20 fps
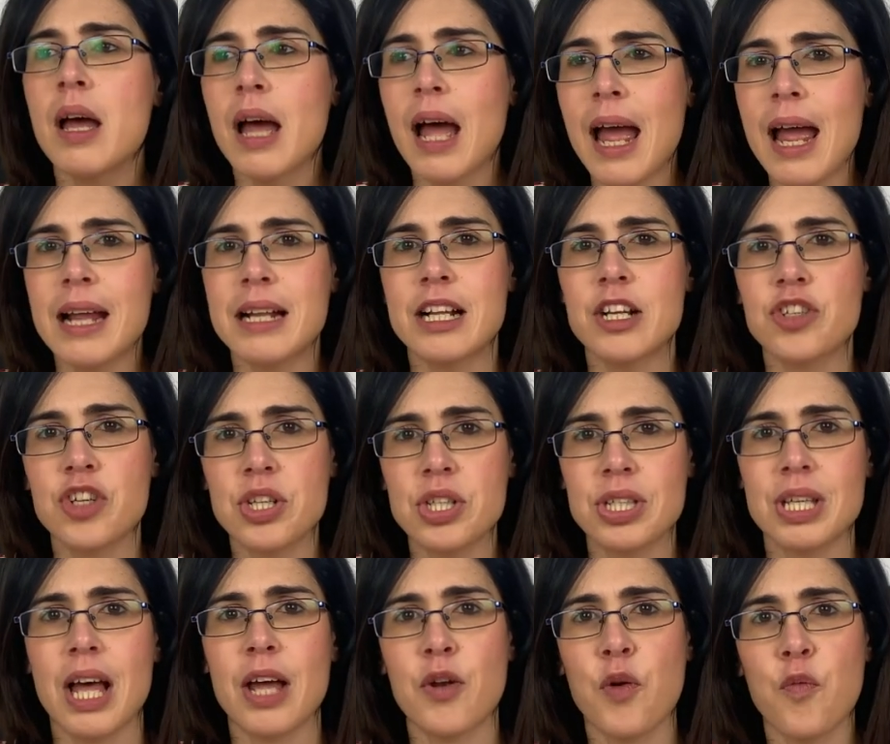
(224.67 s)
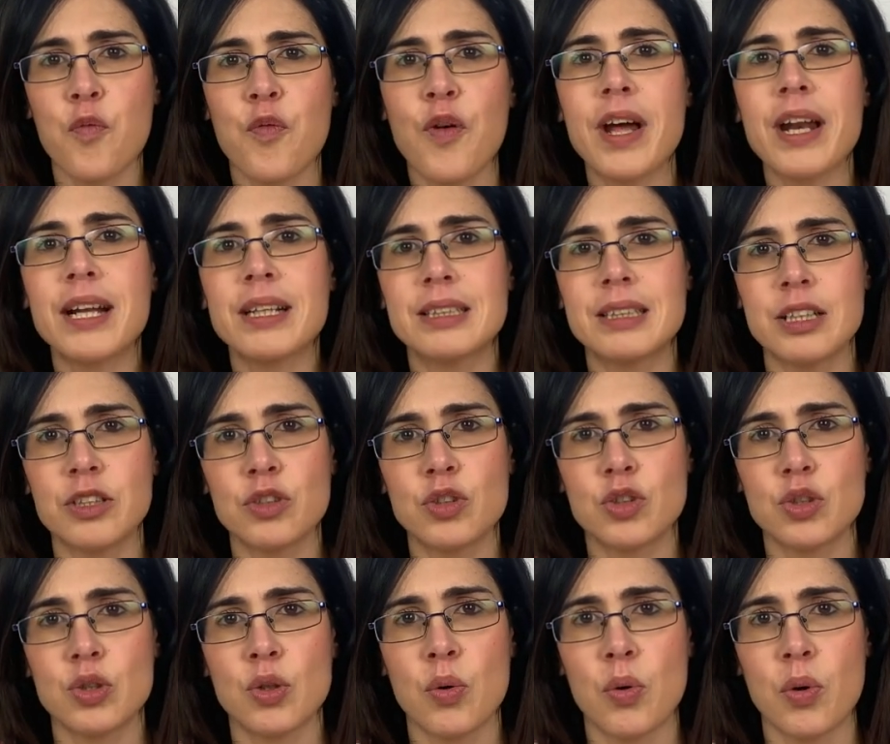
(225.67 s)
È necessario fare
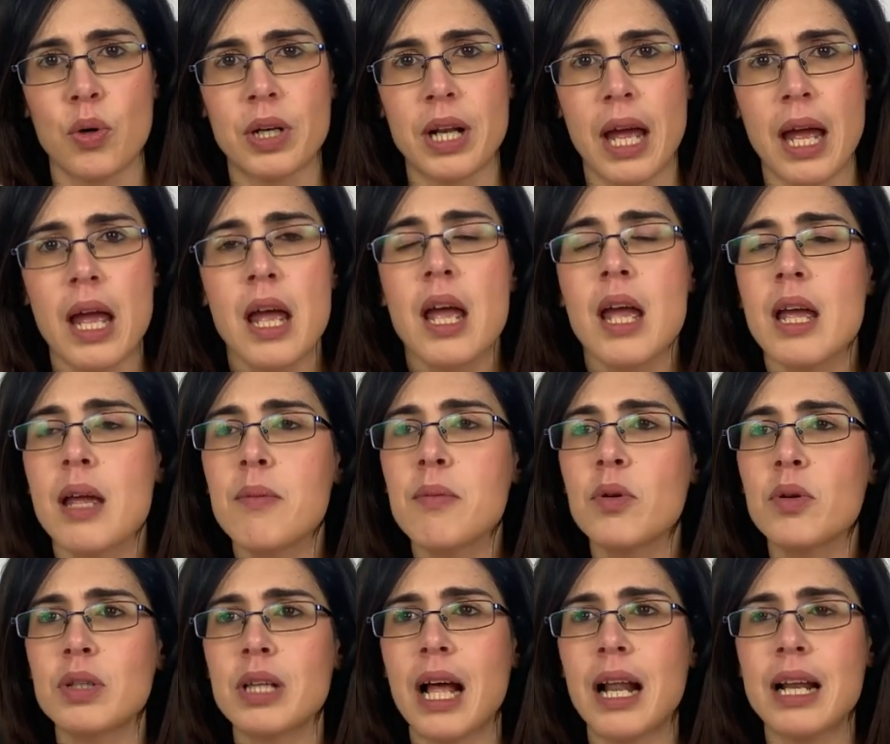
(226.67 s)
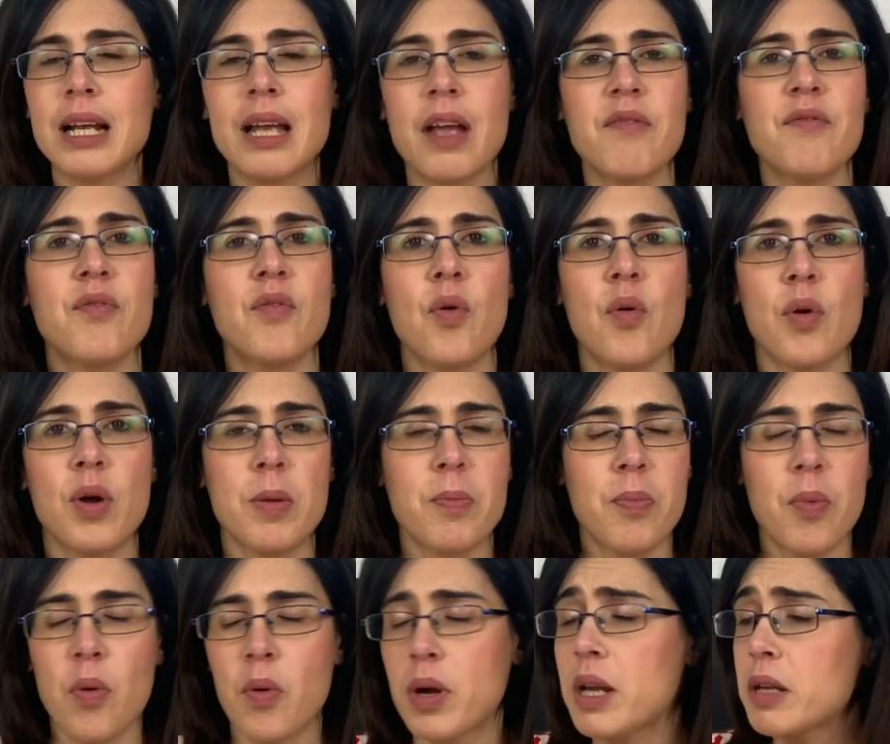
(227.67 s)
attenzione in modo tale che voi
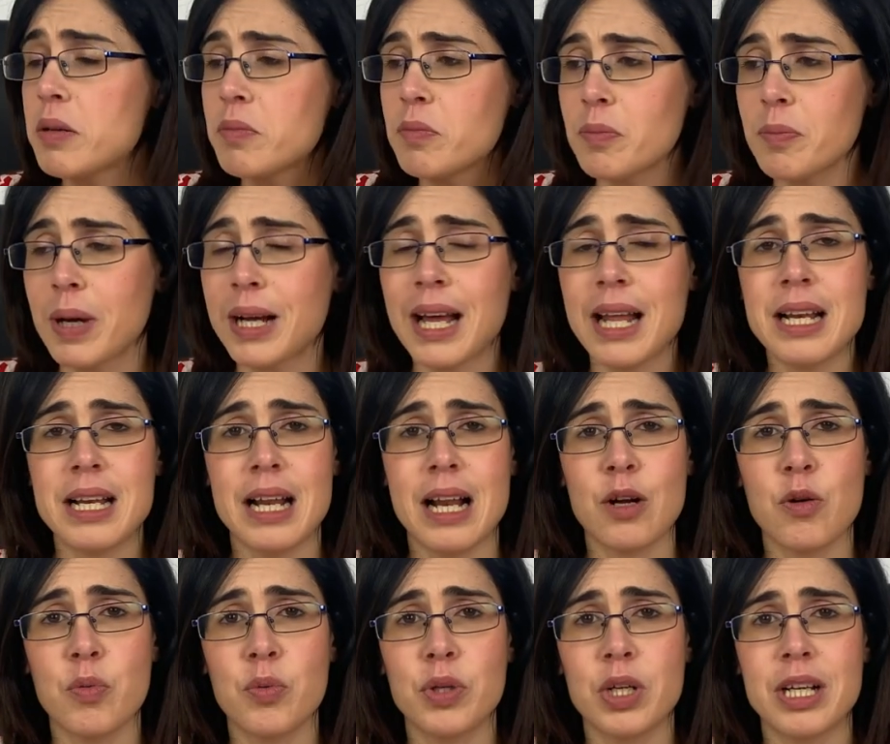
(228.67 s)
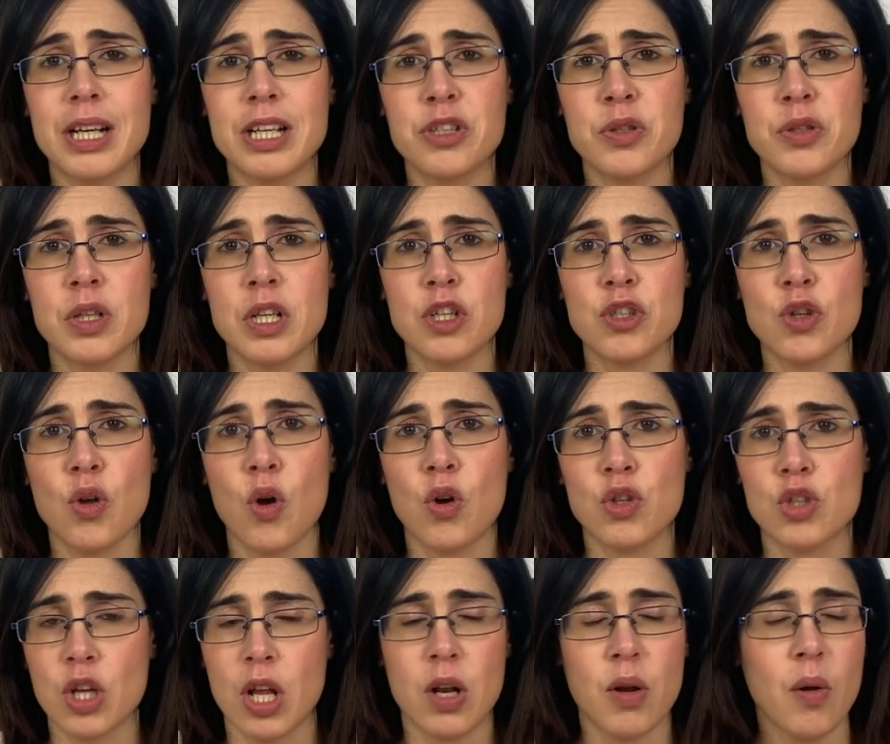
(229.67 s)
poi, magari nella comunicazione
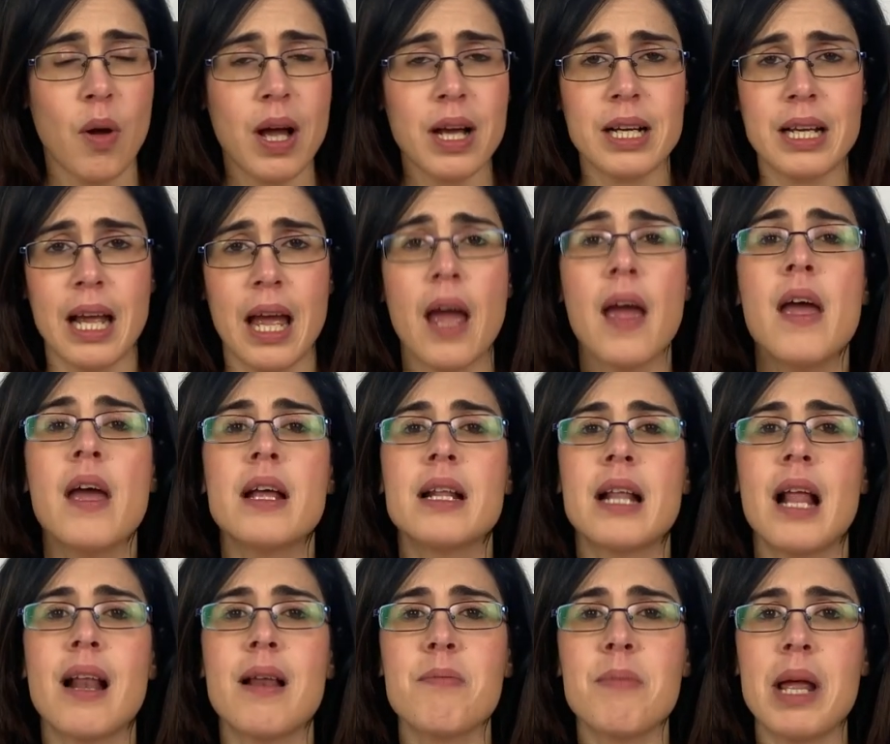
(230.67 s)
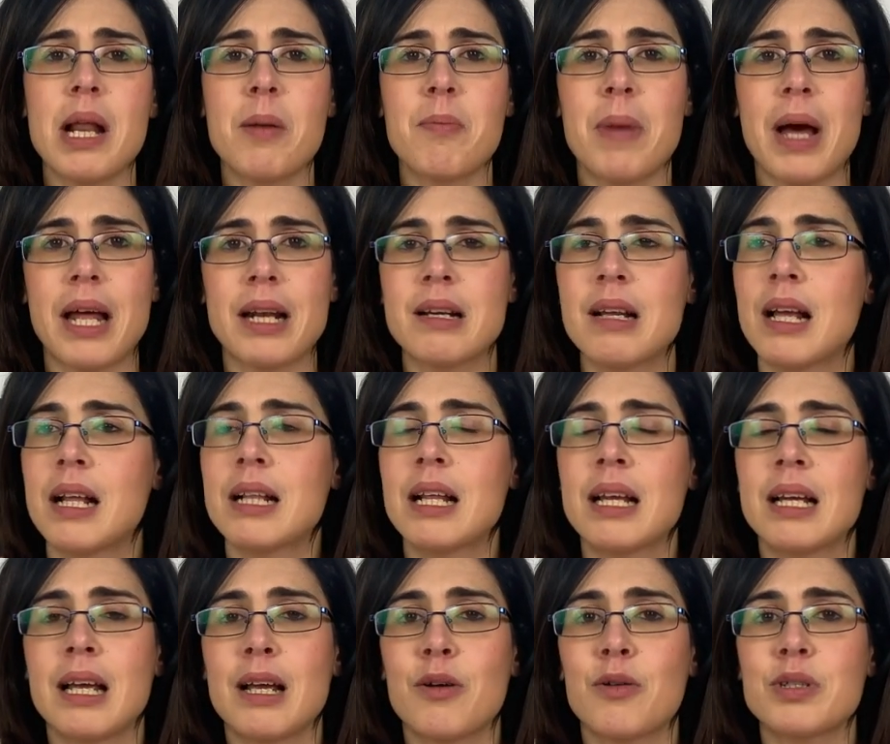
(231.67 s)
social o anche nell'email
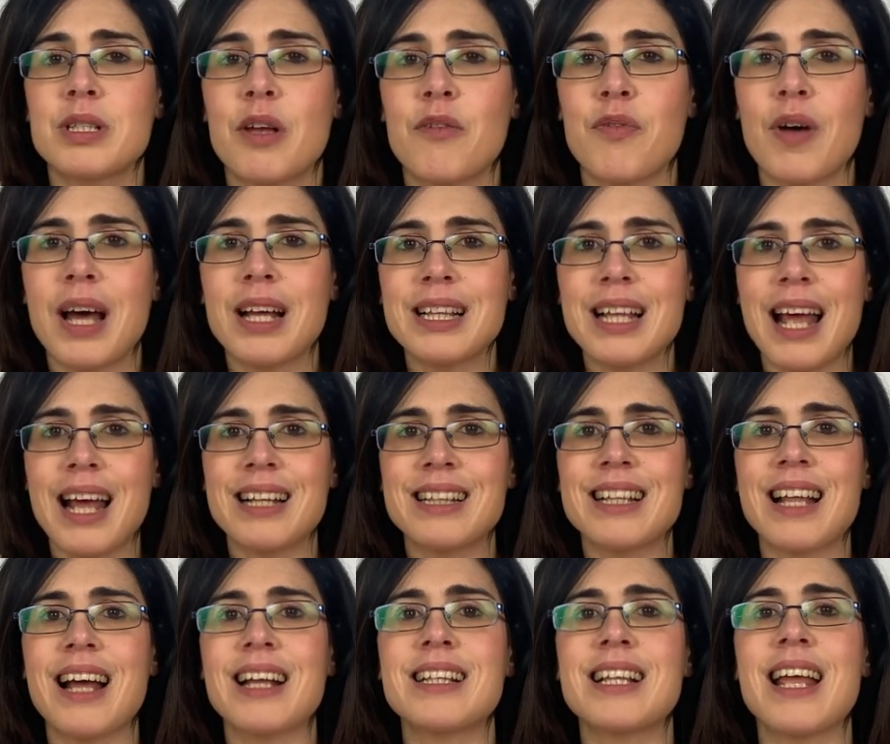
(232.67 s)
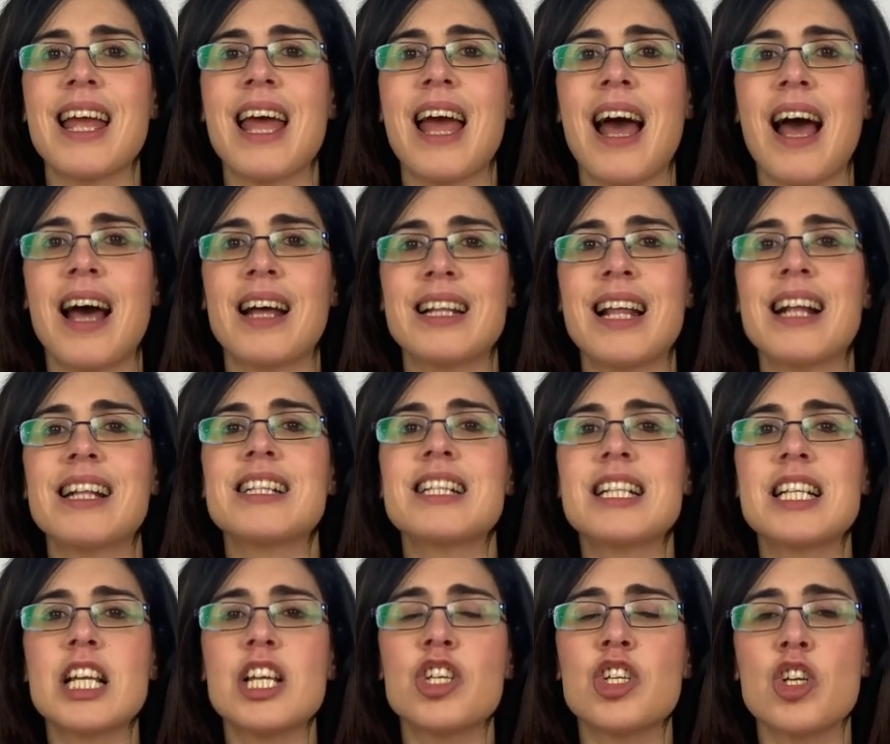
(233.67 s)
marketing, cosa fate? Andate ad
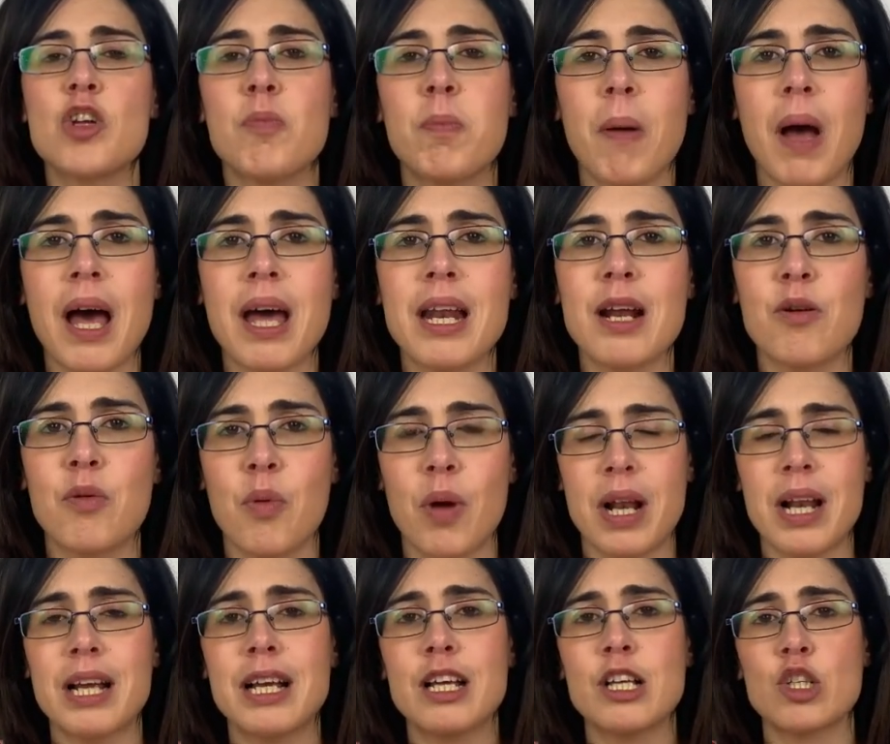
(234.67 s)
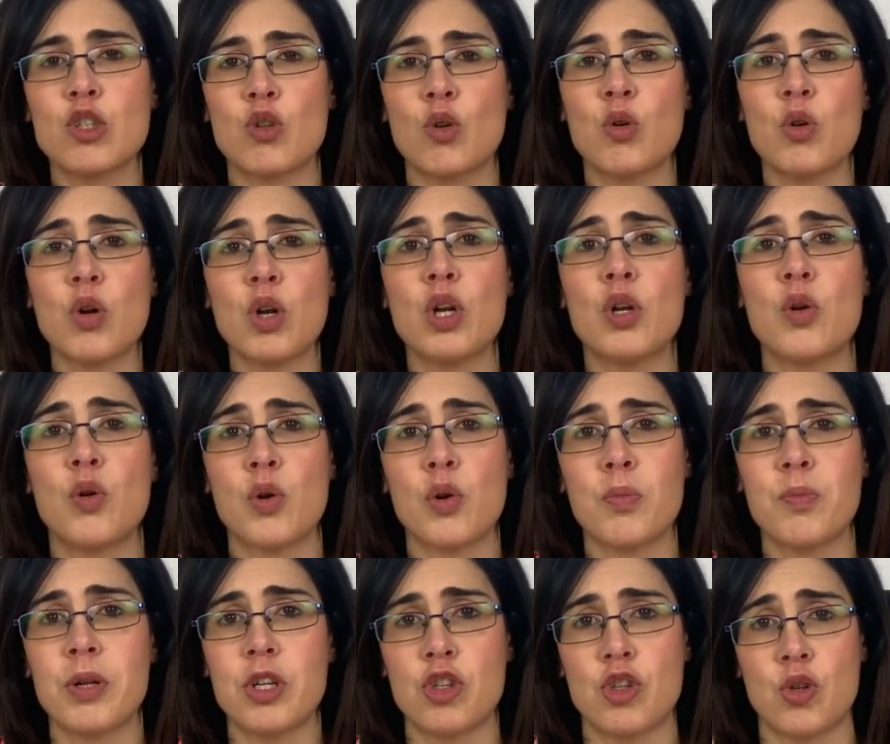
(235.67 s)
anticipare quelle che sono le loro
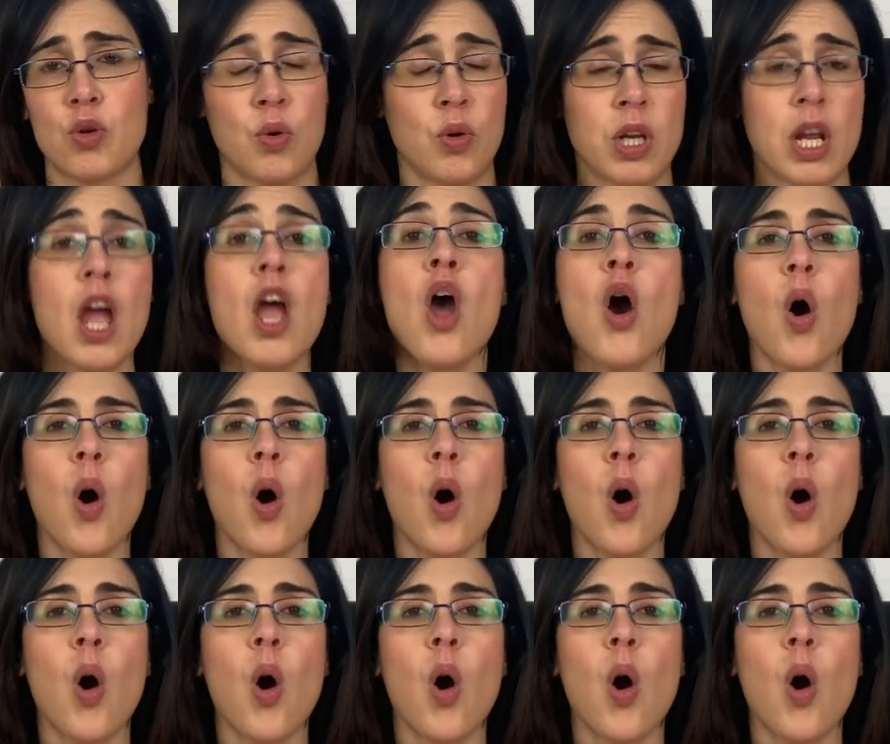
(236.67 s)
obiezioni.